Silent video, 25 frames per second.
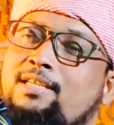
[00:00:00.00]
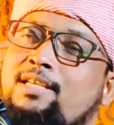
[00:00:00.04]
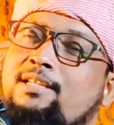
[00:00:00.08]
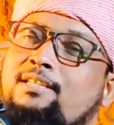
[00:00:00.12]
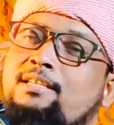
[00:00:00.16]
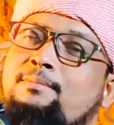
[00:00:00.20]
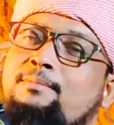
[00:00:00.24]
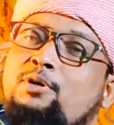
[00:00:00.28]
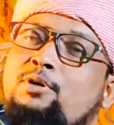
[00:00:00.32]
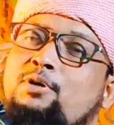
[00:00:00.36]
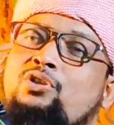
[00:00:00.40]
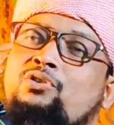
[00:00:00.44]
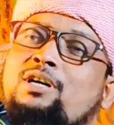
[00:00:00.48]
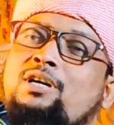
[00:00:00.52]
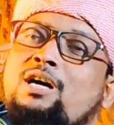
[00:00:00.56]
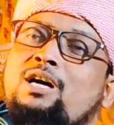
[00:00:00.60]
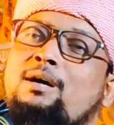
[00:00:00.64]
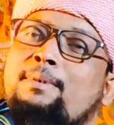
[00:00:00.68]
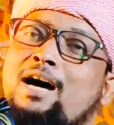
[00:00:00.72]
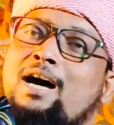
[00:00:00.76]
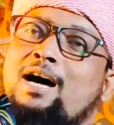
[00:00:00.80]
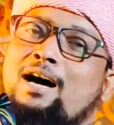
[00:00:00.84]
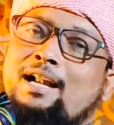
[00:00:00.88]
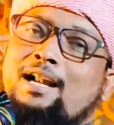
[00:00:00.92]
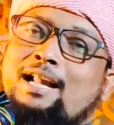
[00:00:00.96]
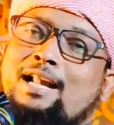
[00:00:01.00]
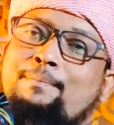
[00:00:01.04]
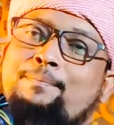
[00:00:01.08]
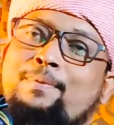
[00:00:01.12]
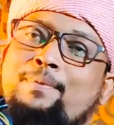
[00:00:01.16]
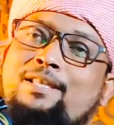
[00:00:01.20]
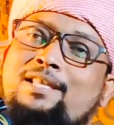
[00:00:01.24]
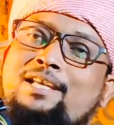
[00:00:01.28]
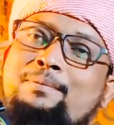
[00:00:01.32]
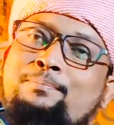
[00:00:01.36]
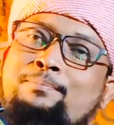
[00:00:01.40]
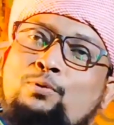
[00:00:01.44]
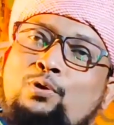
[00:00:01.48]
চাচ্ছি বন্ধু আমার
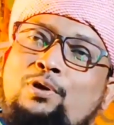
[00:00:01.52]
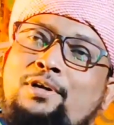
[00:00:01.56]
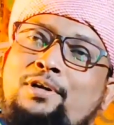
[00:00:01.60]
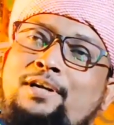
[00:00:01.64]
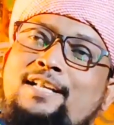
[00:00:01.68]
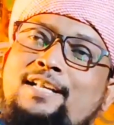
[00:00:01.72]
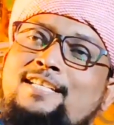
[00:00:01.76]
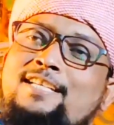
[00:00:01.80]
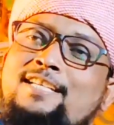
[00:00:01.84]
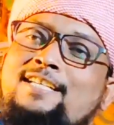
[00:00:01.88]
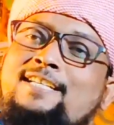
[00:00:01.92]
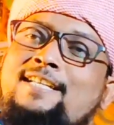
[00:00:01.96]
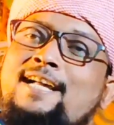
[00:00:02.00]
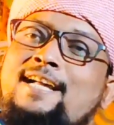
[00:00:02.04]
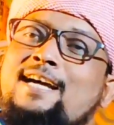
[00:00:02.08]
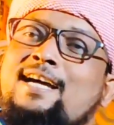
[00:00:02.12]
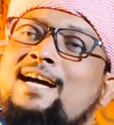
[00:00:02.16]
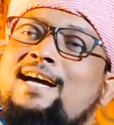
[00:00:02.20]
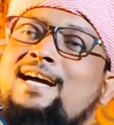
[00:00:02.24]
আপনাদের পকেটে যে টাকা